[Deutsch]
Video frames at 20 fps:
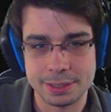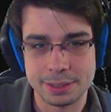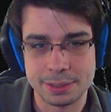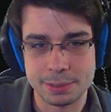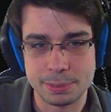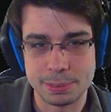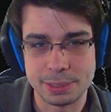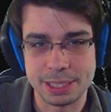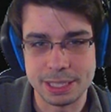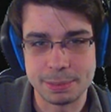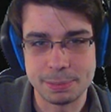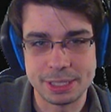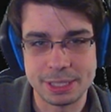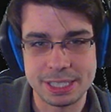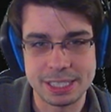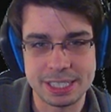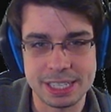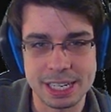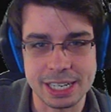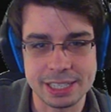Ich habe jetzt
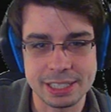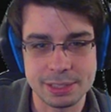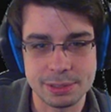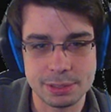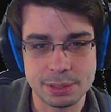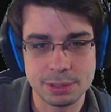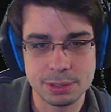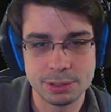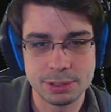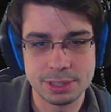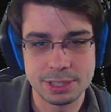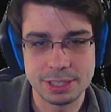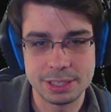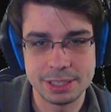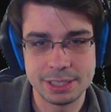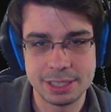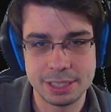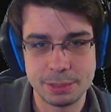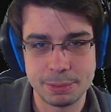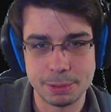diese Axt ausgerüstet, die
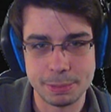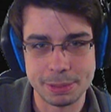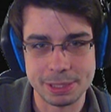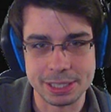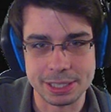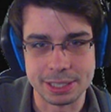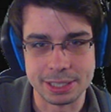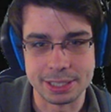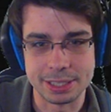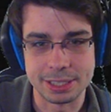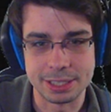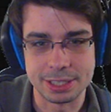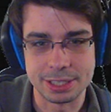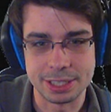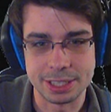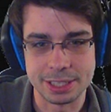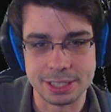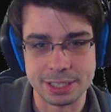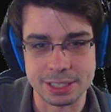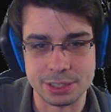ist nicht mehr besser als das
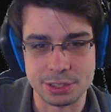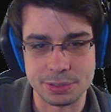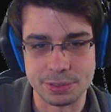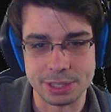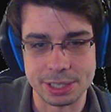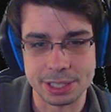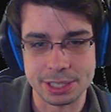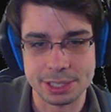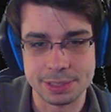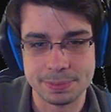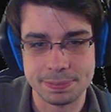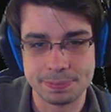Standardschwert.